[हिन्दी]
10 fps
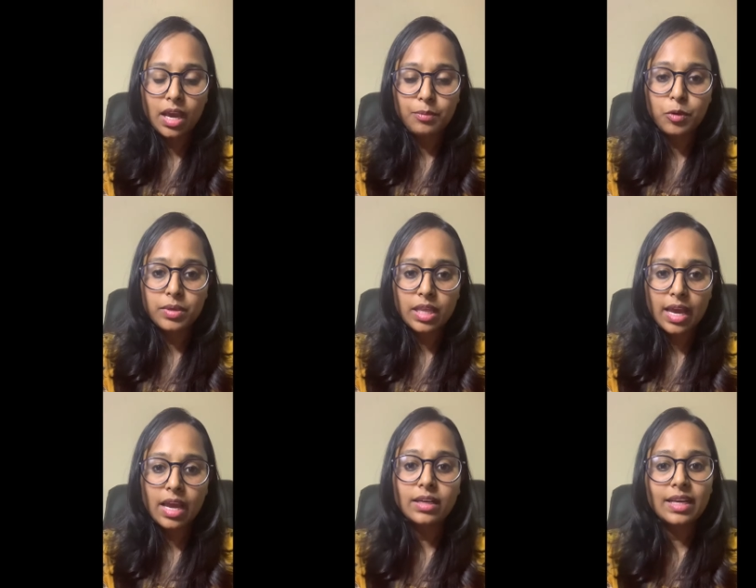आपको
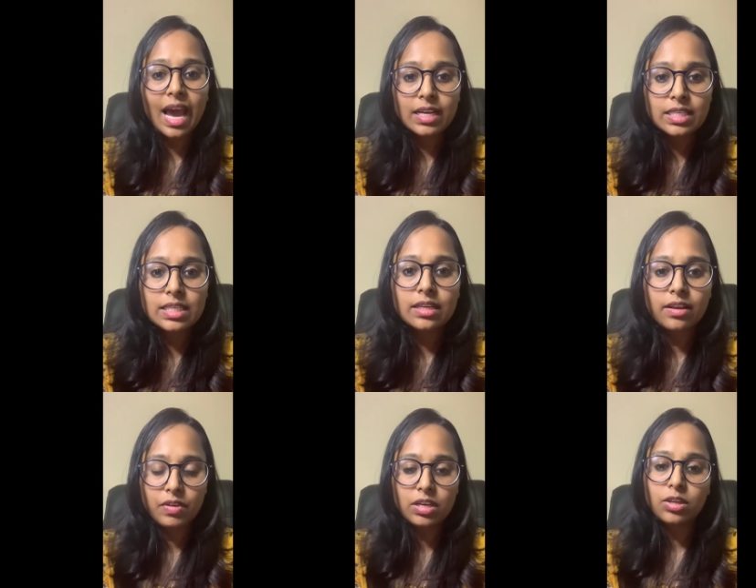बताया टैक्स
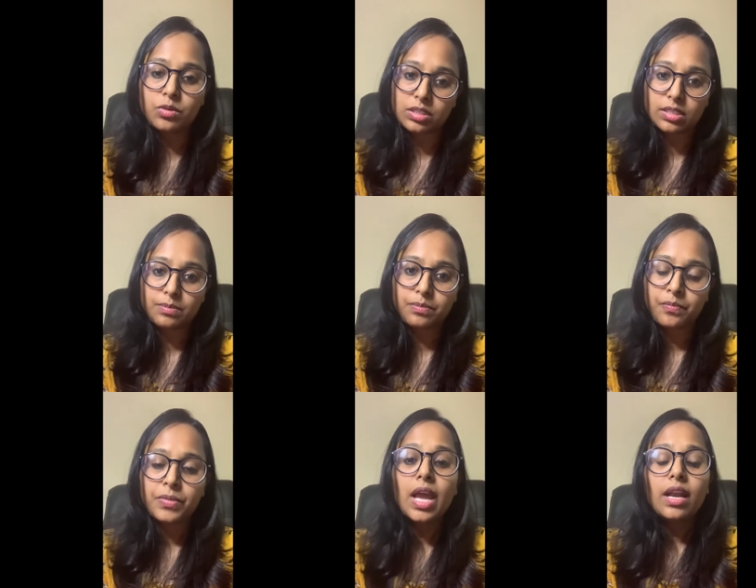रेवेन्यू रिसिप्ट
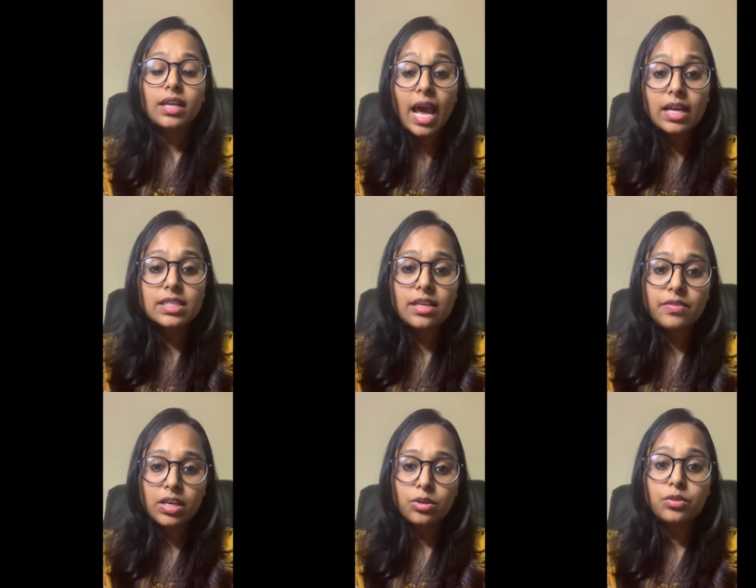टैक्स
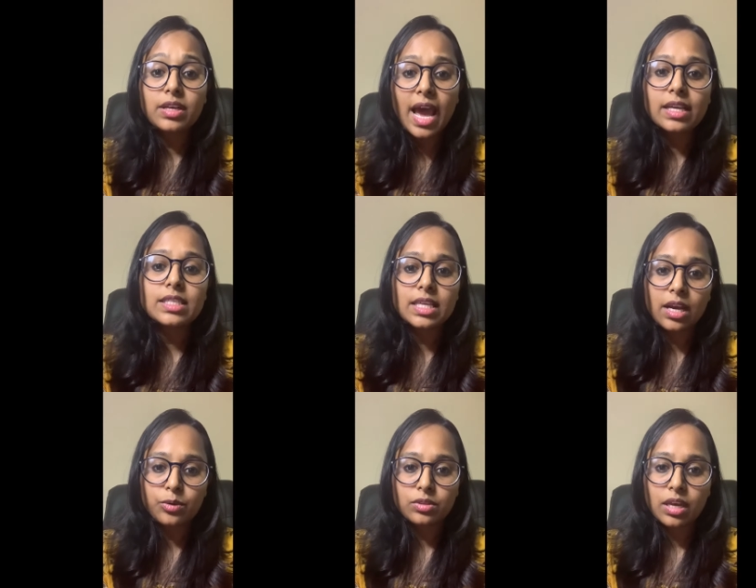रेवेन्यू टैक्स क्या
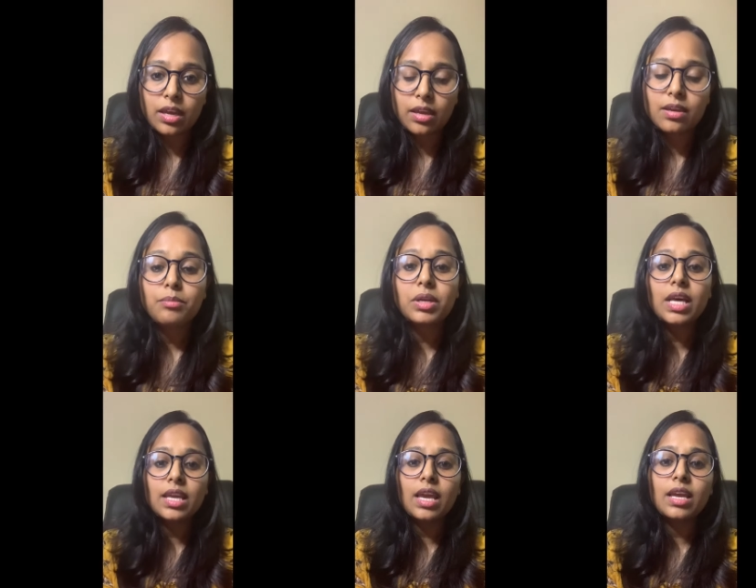होता है बेटा
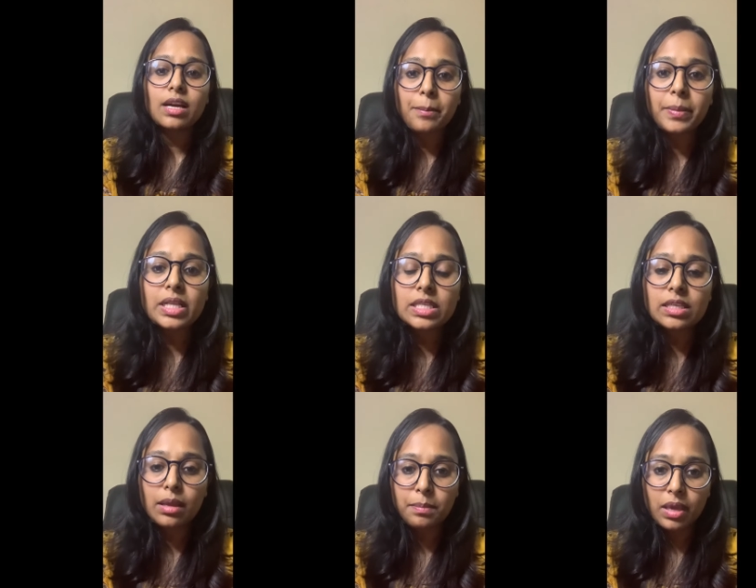ये
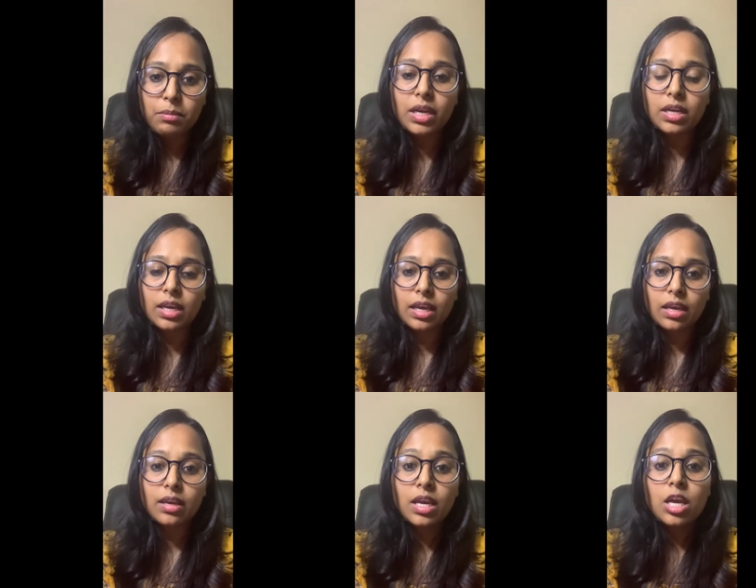कंपलसरी पेमेंट
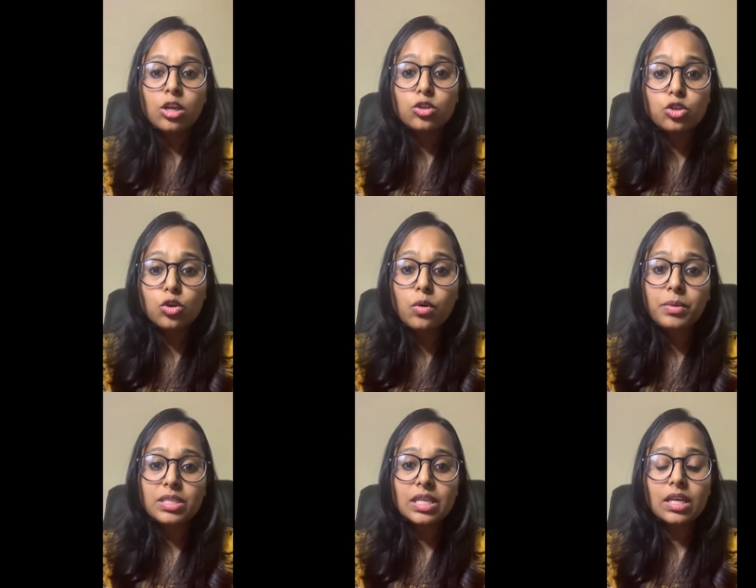है जो
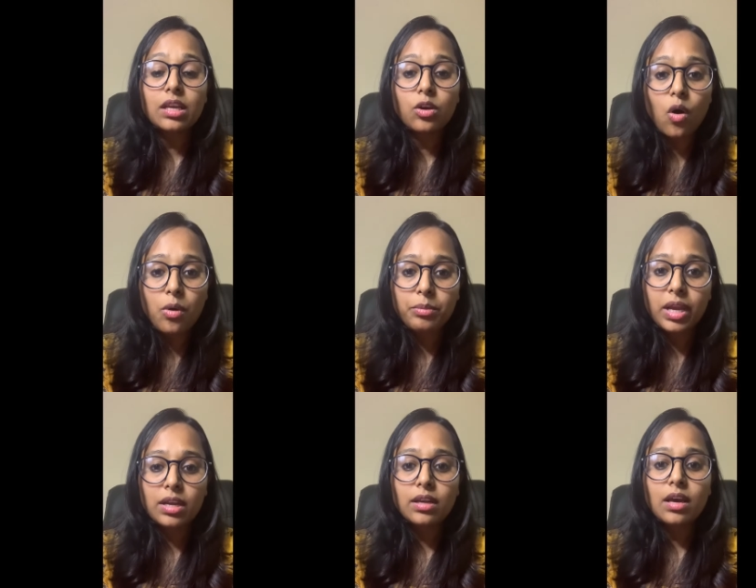बेसिकली
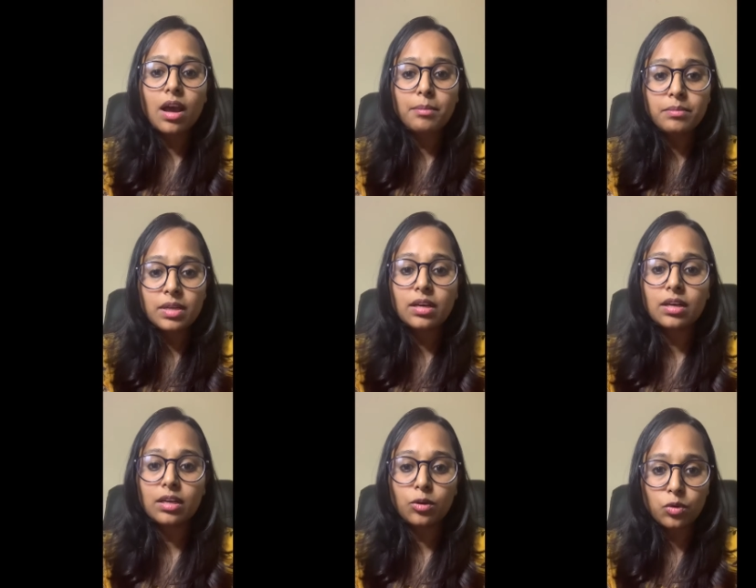गवर्नमेंट हम
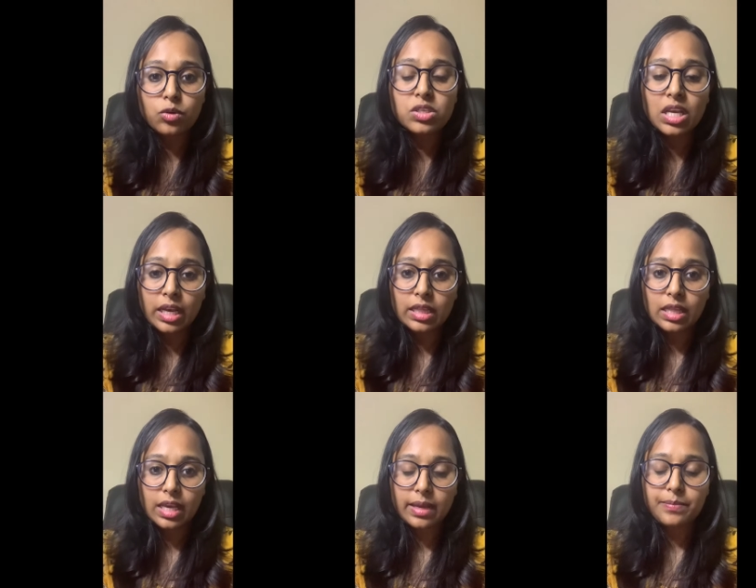आ, लोगों से
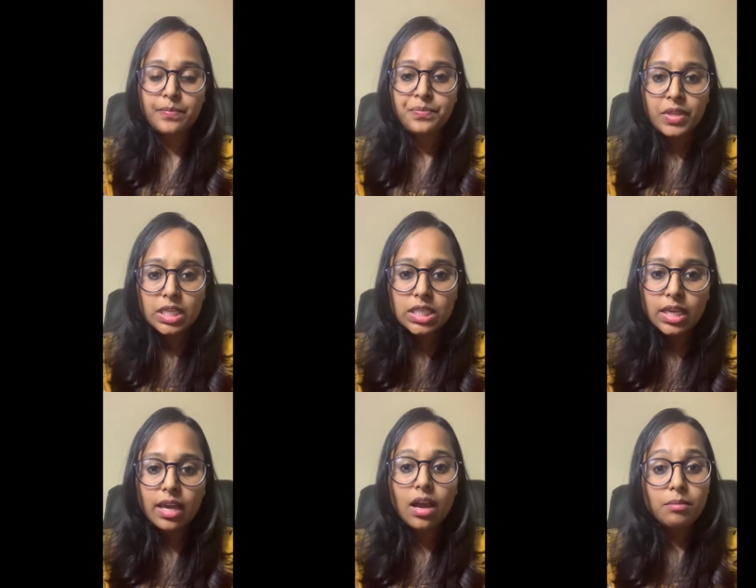लेती है
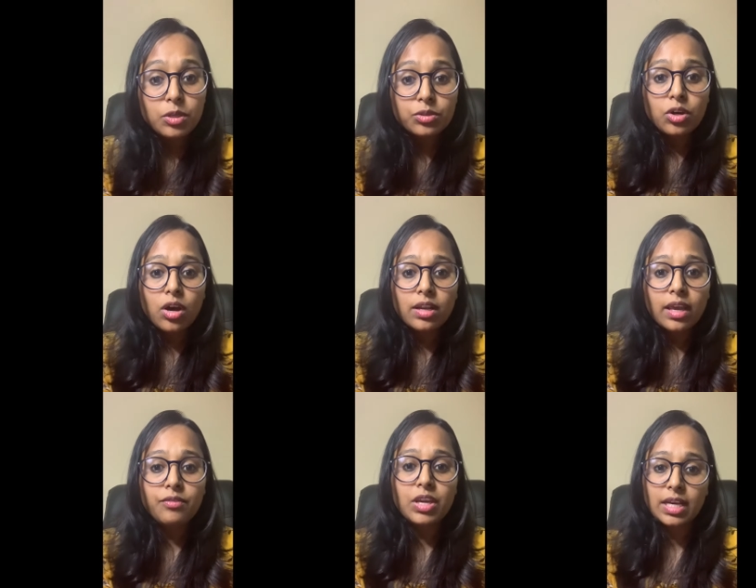ठीक है हम लोग कौन
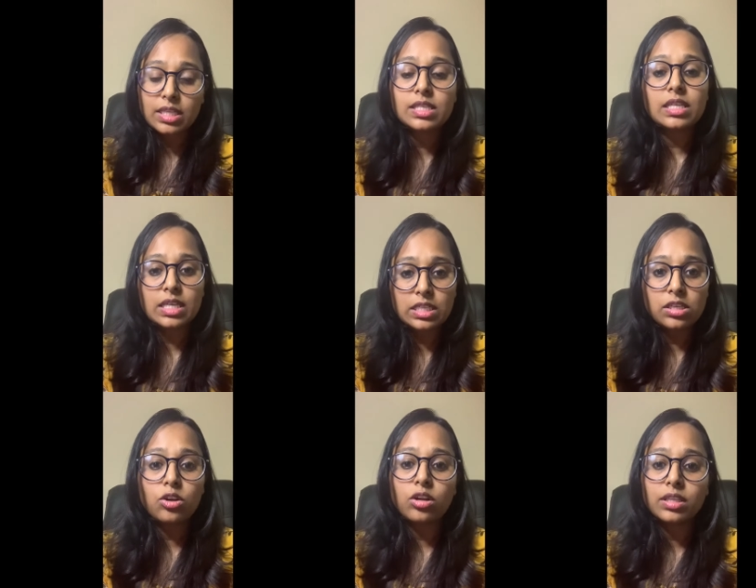है वी आर द
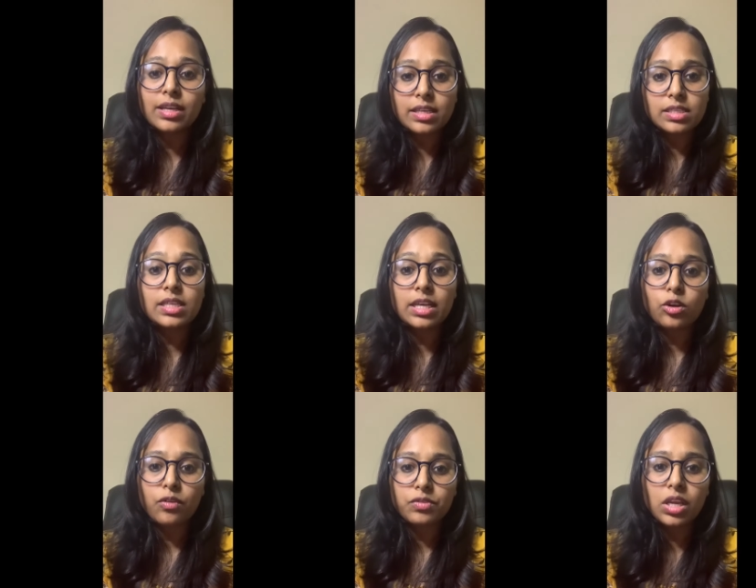सिटीजन और द रेजिडेंट
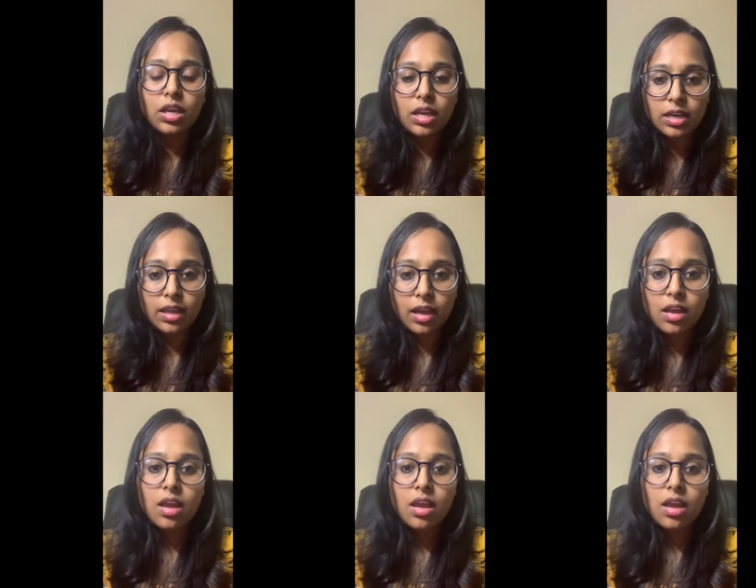ऑफ द इंडिया